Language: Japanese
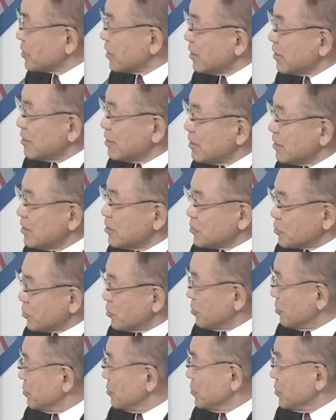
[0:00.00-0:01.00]
体がない
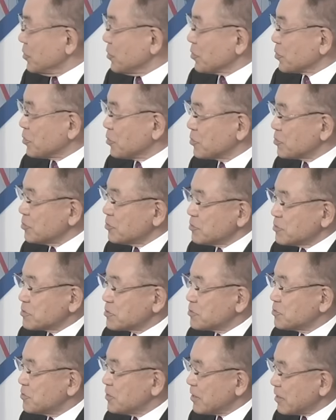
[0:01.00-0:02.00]
とこの
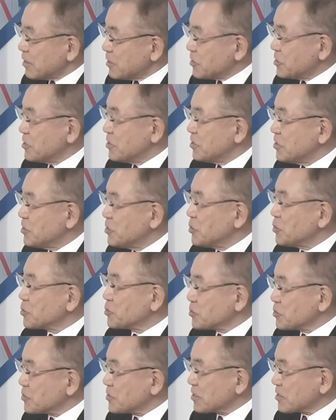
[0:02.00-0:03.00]
素晴らしい肥
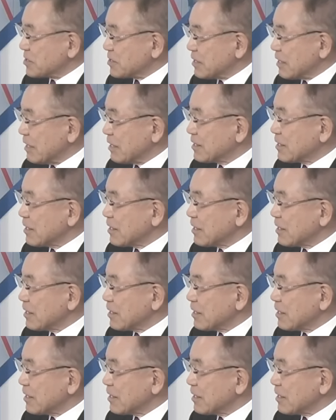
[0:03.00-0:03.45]
沃のですね